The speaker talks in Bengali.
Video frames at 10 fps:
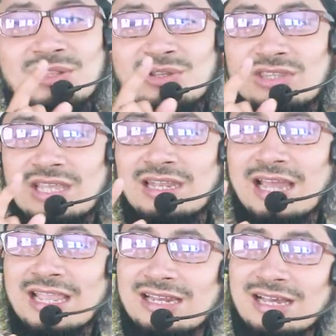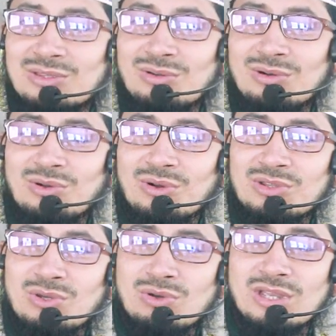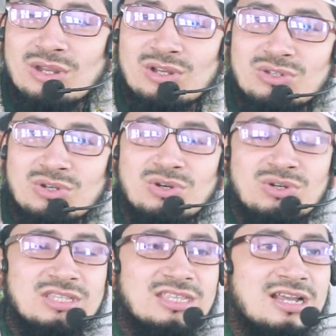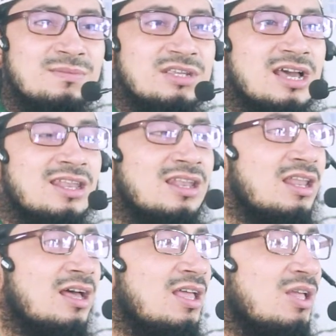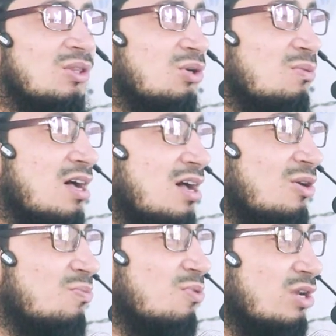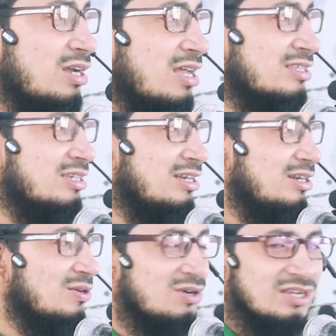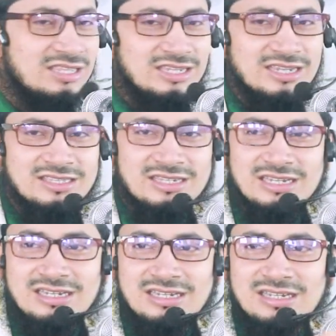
তথা লাইলাতুল কদরে রজনীতে আমি আল্লাহ তোমার ওপরে নাজিল করে দিয়েছি